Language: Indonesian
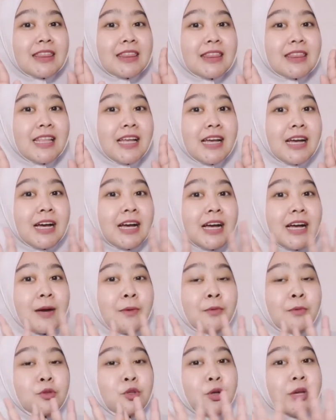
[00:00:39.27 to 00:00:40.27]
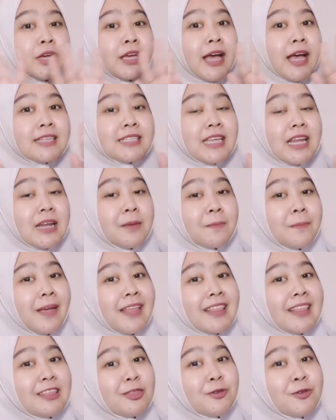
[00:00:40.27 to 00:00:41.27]
uh, untuk hiasan
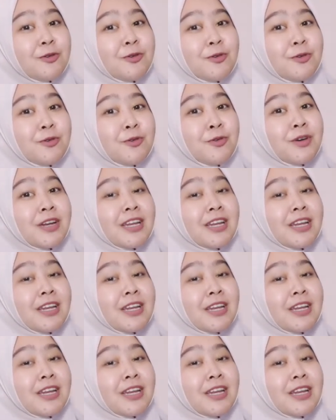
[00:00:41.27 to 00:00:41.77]
pintu,